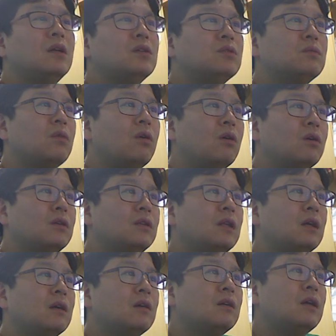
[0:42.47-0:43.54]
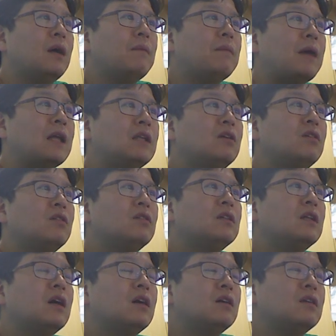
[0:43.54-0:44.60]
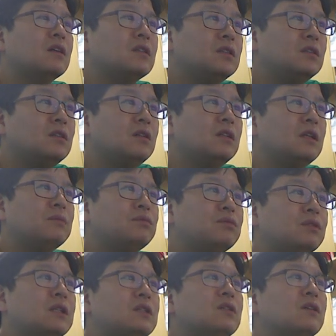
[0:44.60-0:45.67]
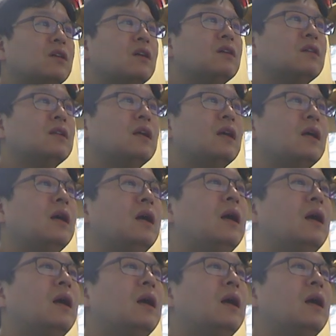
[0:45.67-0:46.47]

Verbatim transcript: 좀 어긋나거나 많이 어긋나거나 크거나 불안정하거나